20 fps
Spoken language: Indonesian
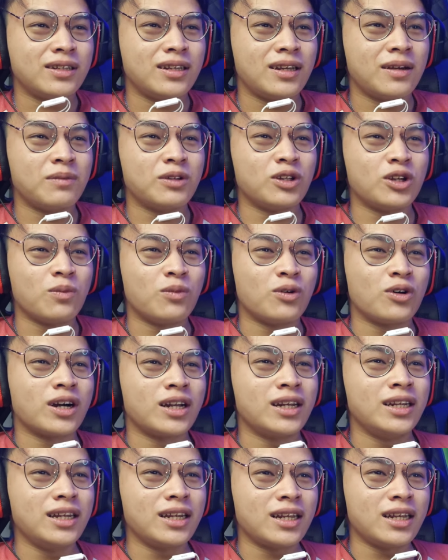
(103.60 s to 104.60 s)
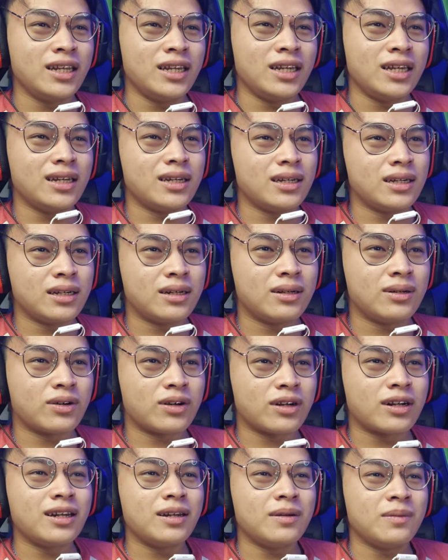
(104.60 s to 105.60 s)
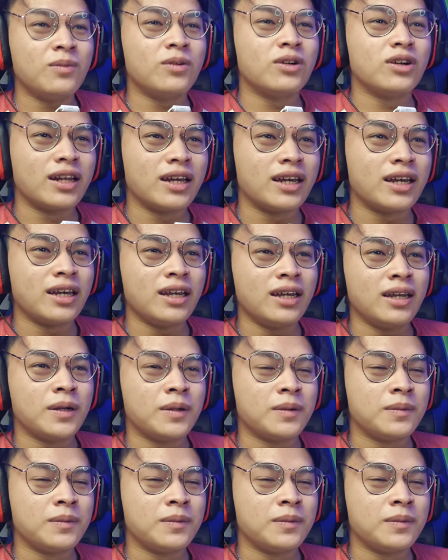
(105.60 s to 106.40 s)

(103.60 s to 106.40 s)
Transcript: Yang menyombongkan diri. Oke, boleh.